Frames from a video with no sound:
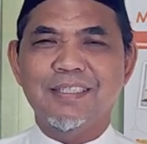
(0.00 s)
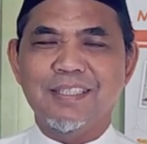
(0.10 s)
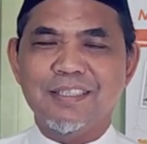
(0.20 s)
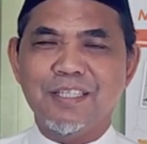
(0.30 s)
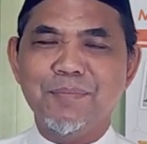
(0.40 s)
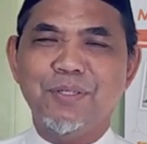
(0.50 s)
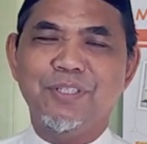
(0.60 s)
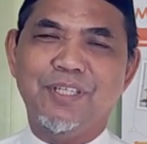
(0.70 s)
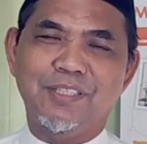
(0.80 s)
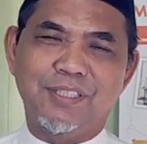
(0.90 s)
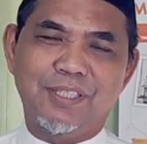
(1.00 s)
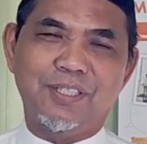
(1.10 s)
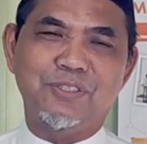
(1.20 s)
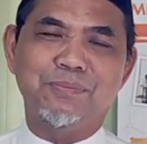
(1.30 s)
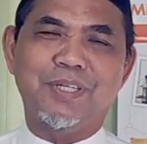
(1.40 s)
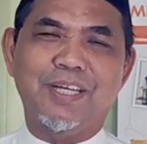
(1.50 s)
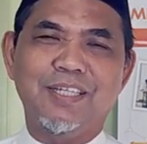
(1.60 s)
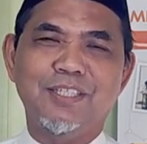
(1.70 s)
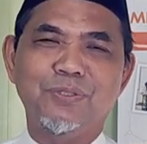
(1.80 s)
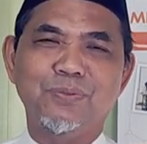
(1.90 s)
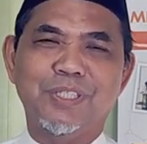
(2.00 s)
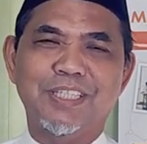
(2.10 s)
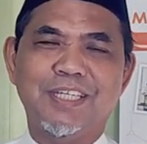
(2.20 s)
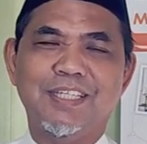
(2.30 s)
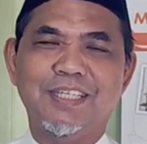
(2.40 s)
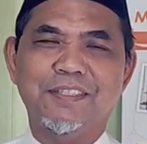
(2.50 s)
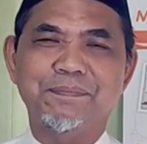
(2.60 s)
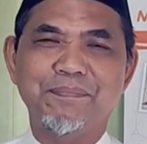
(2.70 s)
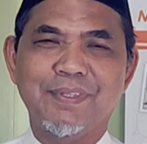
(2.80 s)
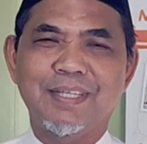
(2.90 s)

diterima oleh Allah Subhanahu wa taala